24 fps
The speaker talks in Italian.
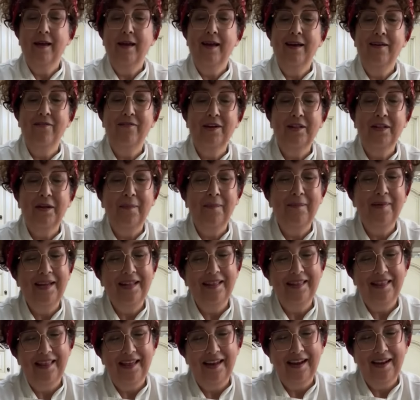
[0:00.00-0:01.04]
e vado a
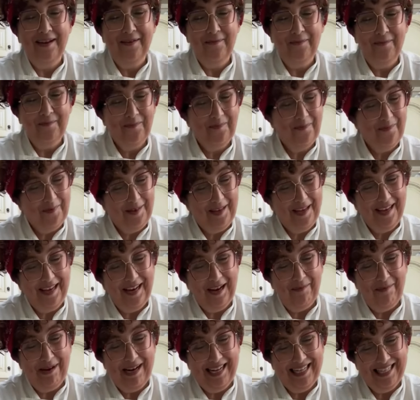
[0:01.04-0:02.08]
mettere
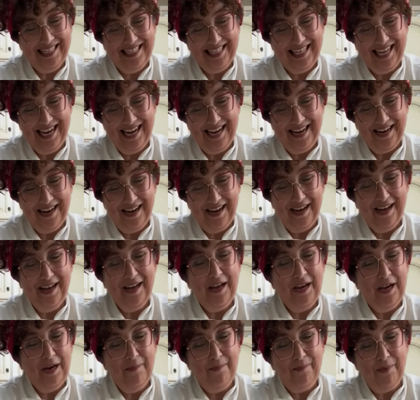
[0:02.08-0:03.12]
la melanzana,
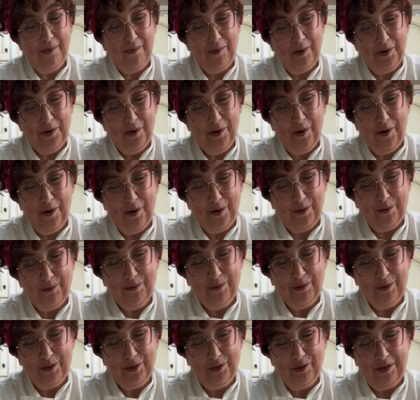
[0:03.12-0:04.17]
il pomodoro,
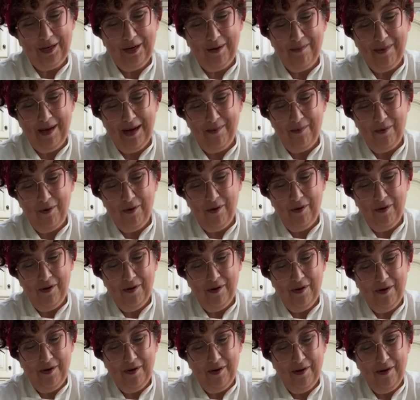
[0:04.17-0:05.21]
tutto ciò che abbiamo
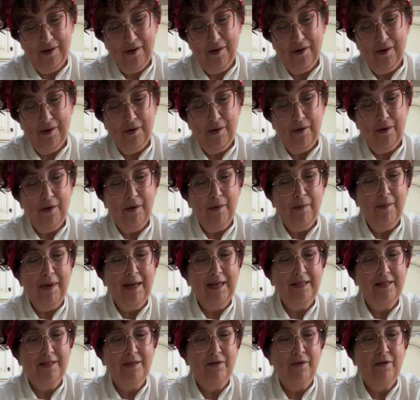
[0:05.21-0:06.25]

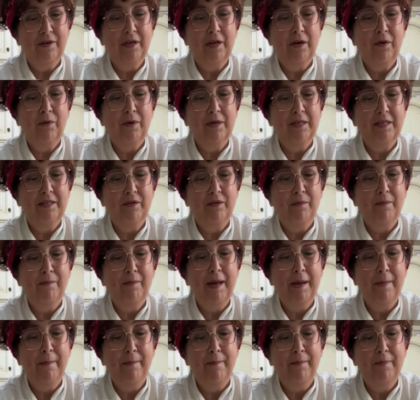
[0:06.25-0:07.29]
messo in questo
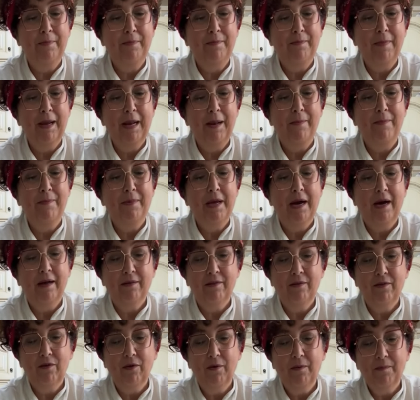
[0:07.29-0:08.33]
ben, bel
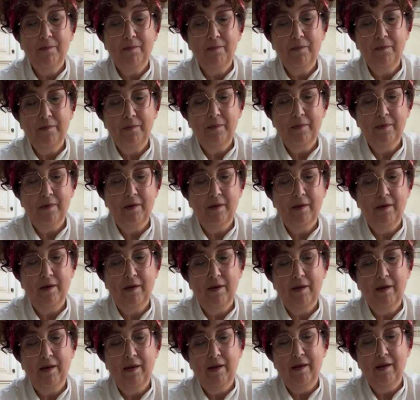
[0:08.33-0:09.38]
piatto
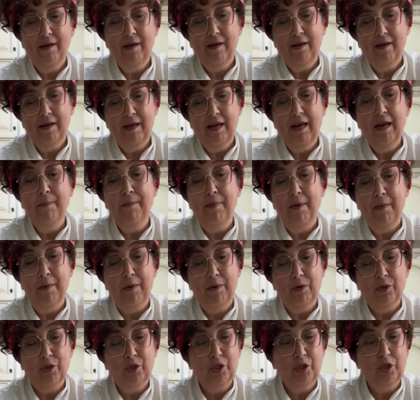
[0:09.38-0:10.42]
il
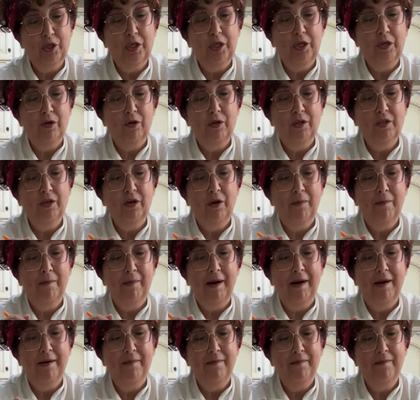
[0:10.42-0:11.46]
peperoncino,
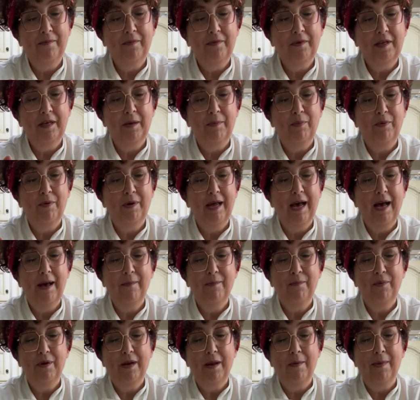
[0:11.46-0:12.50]
insomma, chi più ne ha
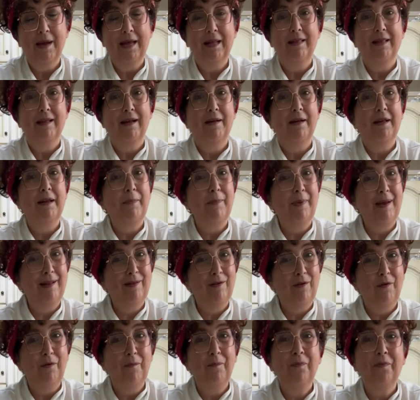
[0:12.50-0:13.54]
più ne metta.
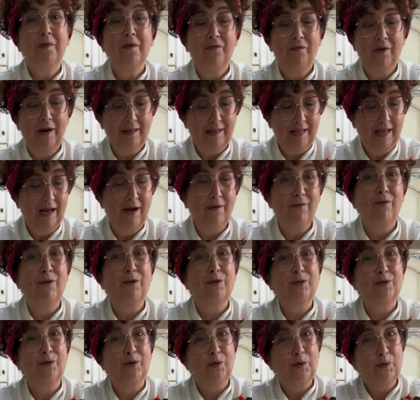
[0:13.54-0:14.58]
Ripeto, fate a
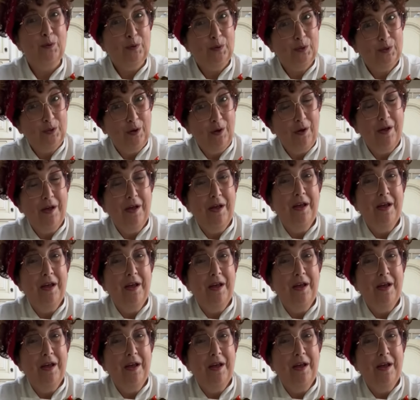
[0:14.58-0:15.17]
vostro gusto,